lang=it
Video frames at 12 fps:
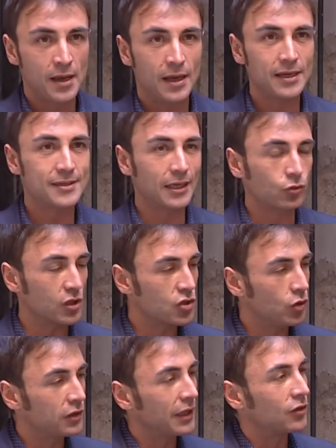È stato
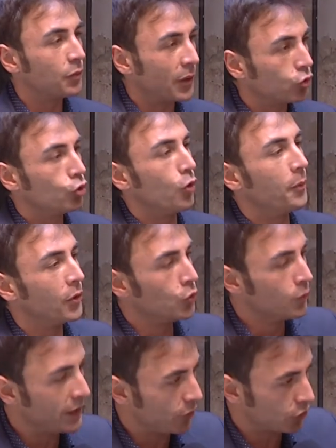ascoltato però dopo
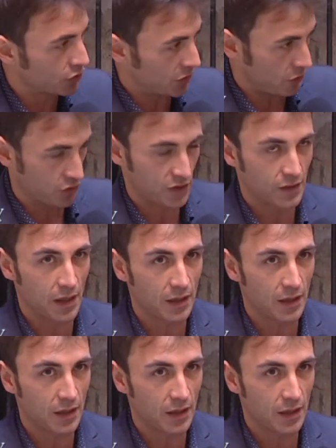numerose nostre